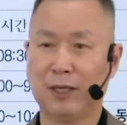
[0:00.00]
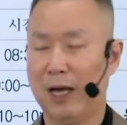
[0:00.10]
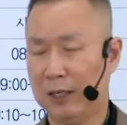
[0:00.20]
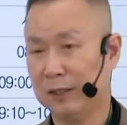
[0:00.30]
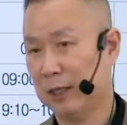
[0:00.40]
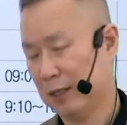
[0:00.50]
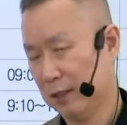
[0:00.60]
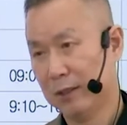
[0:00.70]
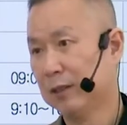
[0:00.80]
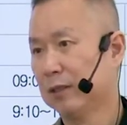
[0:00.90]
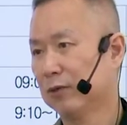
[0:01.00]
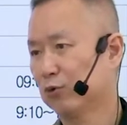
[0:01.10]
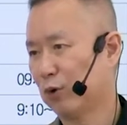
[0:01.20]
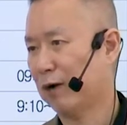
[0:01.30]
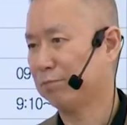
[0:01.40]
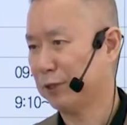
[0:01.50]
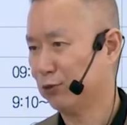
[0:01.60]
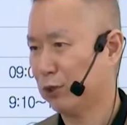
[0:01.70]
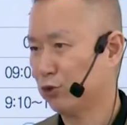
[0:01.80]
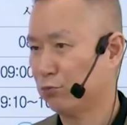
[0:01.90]
아니다. 국악
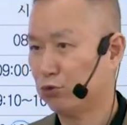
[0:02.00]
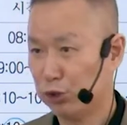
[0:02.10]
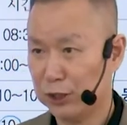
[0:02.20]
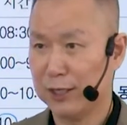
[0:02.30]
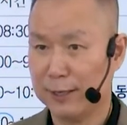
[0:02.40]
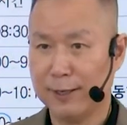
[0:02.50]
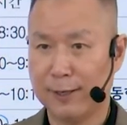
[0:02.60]
비중을 좀 줄인다.